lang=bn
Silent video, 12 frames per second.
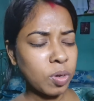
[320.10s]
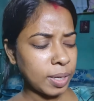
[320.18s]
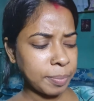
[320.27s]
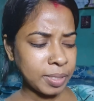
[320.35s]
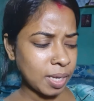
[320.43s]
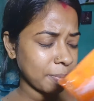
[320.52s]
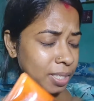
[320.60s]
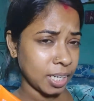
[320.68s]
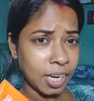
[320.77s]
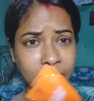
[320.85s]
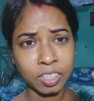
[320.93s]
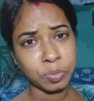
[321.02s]
এমনি আমাদের
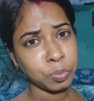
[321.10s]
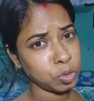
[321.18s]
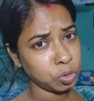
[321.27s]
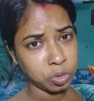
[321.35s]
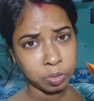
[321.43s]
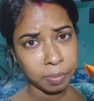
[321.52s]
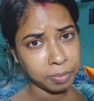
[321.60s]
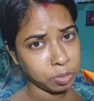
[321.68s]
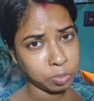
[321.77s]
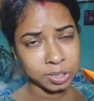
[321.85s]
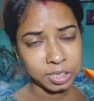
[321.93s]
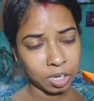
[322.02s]
এখানটা তো প্রচণ্ডভাবে
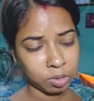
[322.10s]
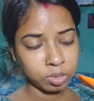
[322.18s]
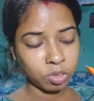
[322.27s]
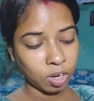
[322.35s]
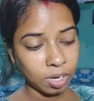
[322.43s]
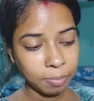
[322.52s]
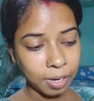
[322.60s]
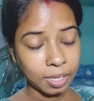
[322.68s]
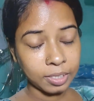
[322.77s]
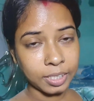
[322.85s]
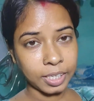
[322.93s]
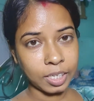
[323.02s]
রোদ জানোই মানে সকালবেলা
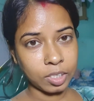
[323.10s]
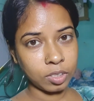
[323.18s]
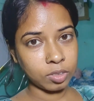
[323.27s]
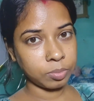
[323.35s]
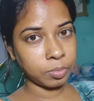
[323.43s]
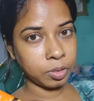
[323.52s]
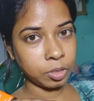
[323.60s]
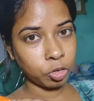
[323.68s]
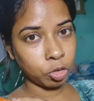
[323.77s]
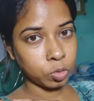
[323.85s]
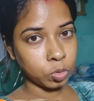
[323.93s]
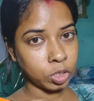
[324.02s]
থেকে মানে
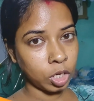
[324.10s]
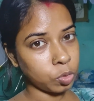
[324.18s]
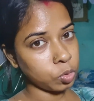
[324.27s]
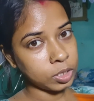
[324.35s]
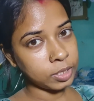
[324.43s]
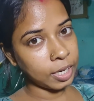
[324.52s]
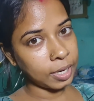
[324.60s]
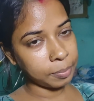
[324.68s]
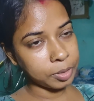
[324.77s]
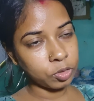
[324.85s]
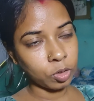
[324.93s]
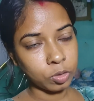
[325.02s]
যতক্ষণ না রোদ যায় আমি
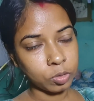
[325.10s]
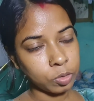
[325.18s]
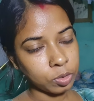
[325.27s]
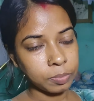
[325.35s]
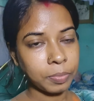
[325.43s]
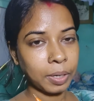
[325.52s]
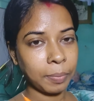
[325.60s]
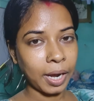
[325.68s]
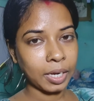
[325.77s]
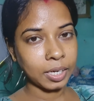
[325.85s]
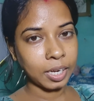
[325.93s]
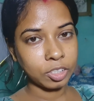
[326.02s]
যতক্ষণ মানে
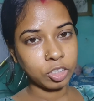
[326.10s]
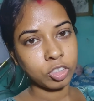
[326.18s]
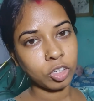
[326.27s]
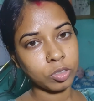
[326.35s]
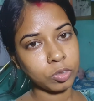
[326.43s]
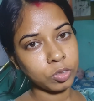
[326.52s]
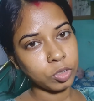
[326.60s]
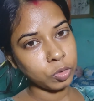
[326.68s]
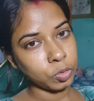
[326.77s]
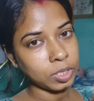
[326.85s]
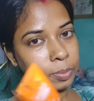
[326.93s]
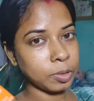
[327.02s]
বাইরের কাজ হয় ততক্ষণ ওই
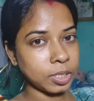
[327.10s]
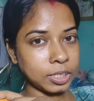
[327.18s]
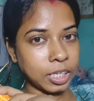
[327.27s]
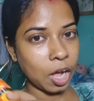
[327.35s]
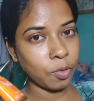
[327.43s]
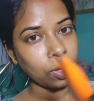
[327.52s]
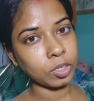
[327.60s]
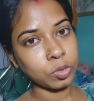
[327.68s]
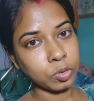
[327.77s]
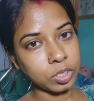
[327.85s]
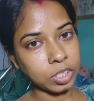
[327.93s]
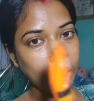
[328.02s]
রোদের মধ্যে যাও আসো
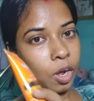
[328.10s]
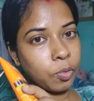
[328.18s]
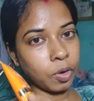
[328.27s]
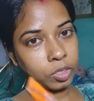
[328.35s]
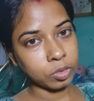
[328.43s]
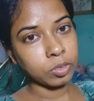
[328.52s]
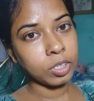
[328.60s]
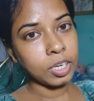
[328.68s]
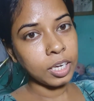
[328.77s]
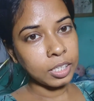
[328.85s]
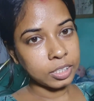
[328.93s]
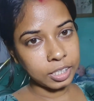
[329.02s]
যাও আসো
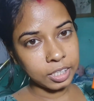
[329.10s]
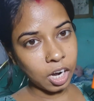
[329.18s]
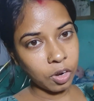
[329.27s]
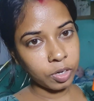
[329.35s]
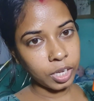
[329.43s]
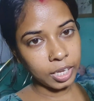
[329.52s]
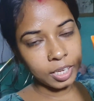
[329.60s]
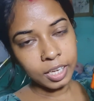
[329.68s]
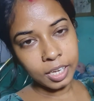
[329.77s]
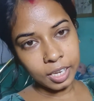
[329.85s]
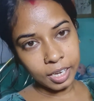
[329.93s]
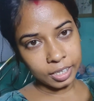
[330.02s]
সেই কারণে
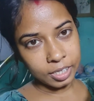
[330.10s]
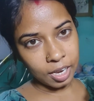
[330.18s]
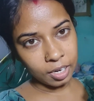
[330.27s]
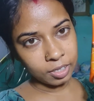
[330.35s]
এইটা